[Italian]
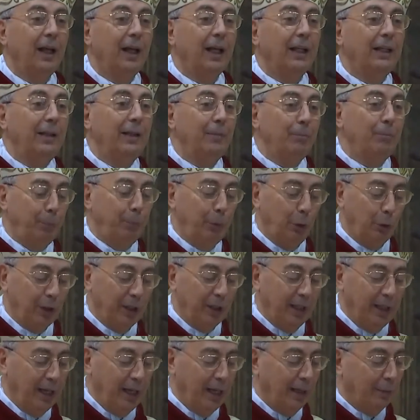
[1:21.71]
ed
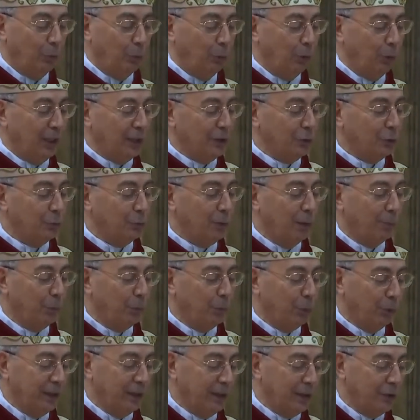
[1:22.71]
imploriamo la sua
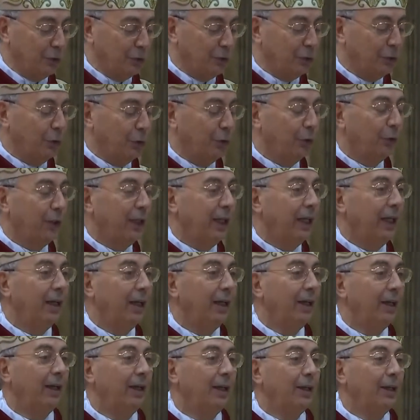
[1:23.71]
protezione